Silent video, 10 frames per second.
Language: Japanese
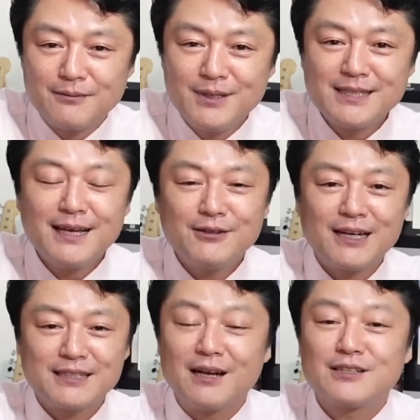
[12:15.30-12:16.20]
ミサイル
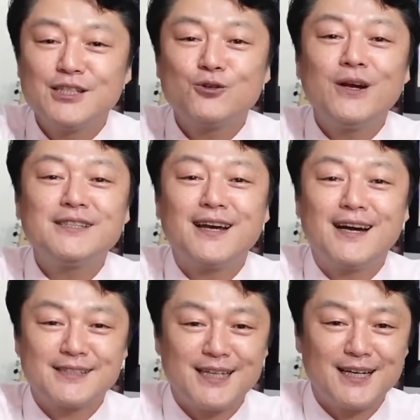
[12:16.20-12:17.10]
発射人工衛星
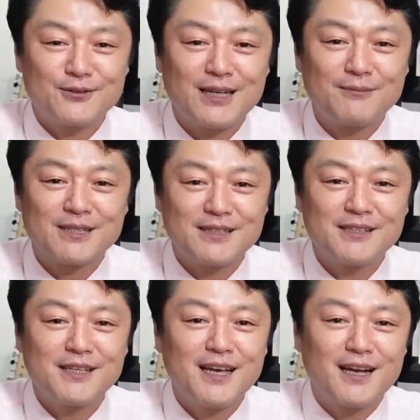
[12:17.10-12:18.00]
発射となりまして
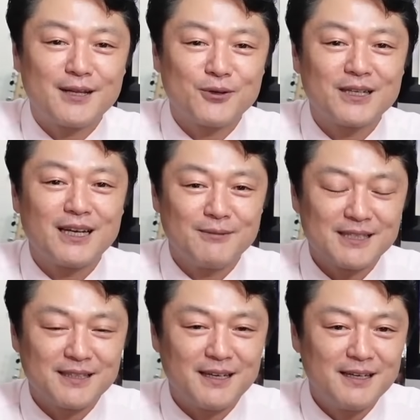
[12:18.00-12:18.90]
J アラートが鳴りま
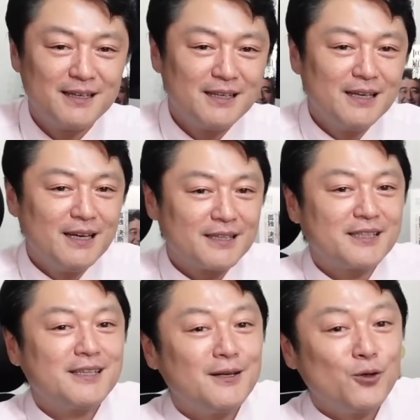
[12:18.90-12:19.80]
した危
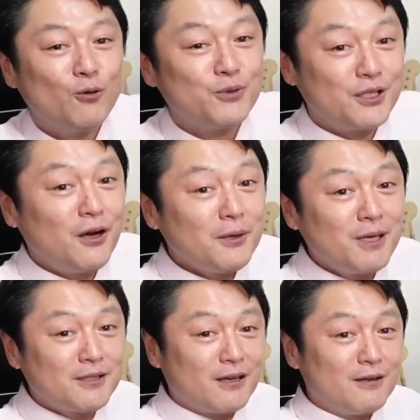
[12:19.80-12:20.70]
機管理本部開き
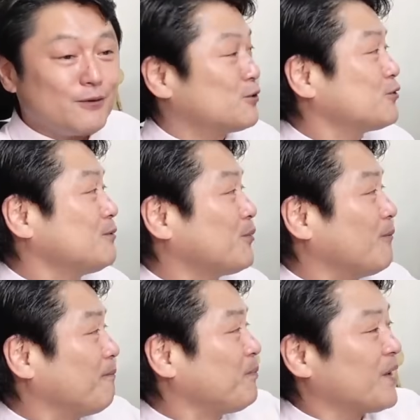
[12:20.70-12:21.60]
ました琉球新
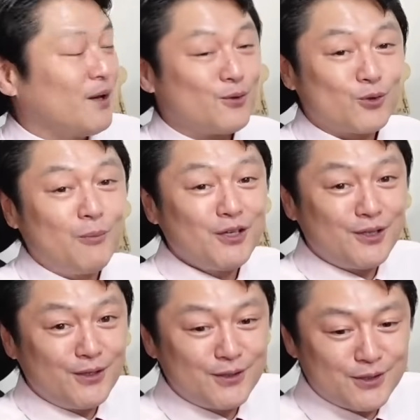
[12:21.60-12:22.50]
報、えーと、玉城
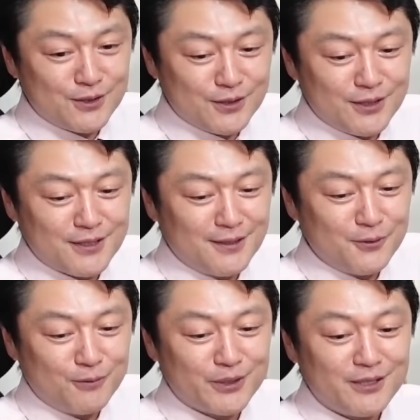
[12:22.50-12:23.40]
伝日時危機管理
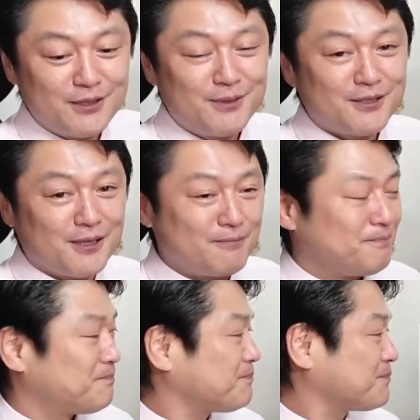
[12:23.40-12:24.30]
本部開きました
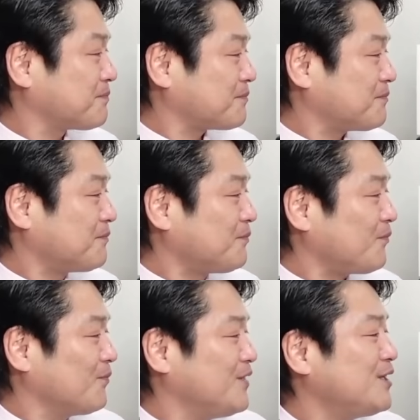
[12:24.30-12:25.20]

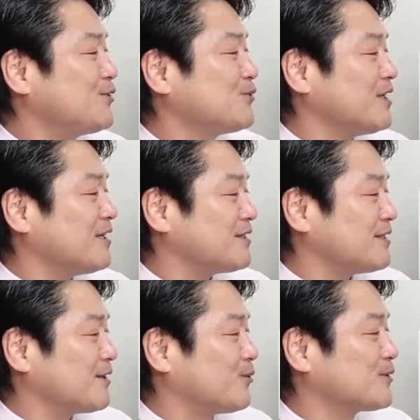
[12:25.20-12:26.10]
22
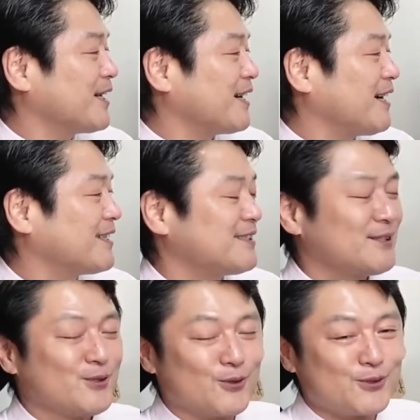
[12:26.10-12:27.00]
日午前8
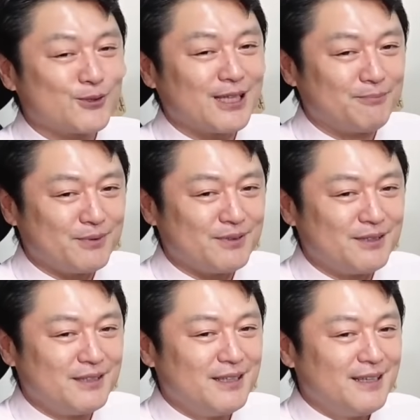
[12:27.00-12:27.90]
時53分
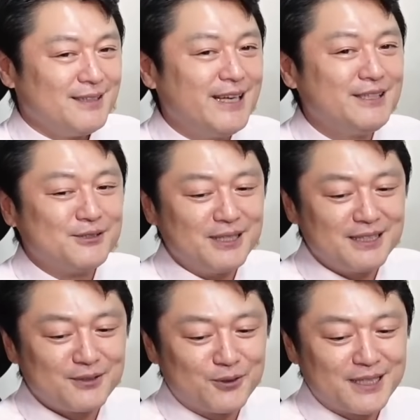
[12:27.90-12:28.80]
22
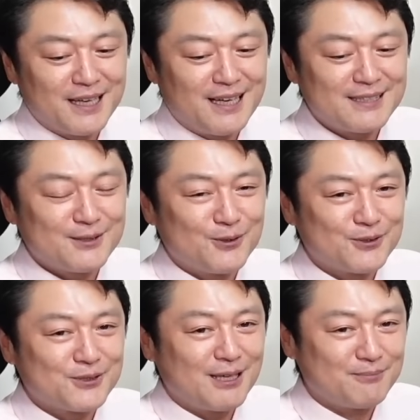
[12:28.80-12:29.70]
日午前8時
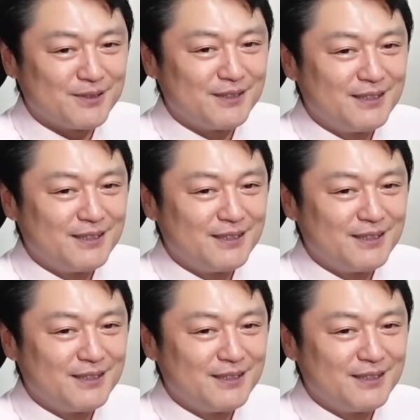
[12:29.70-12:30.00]
53分